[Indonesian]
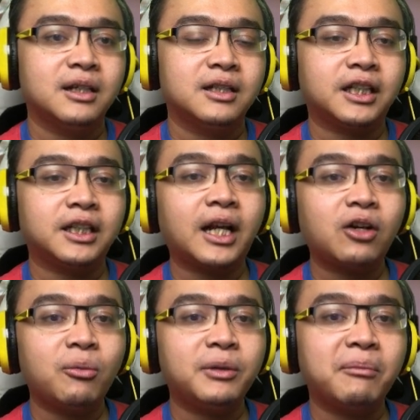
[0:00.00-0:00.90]
Sekitar
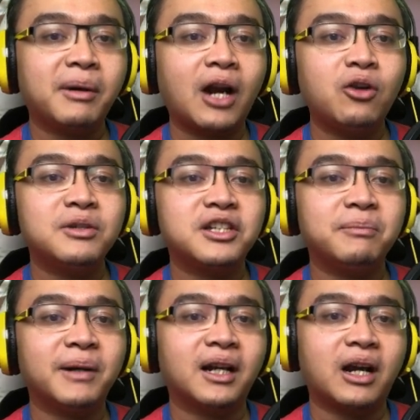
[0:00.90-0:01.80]
2 menit berlalu
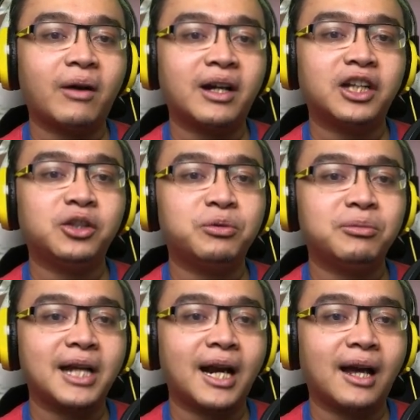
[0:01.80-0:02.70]
mesin penggerak wahana itu
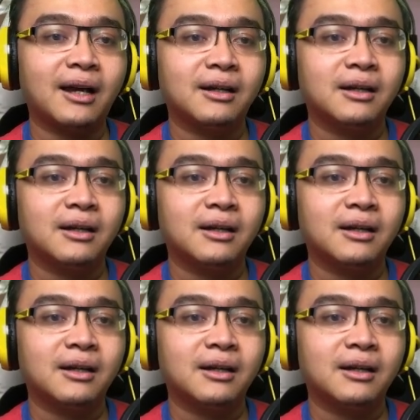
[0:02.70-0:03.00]
pun menyala.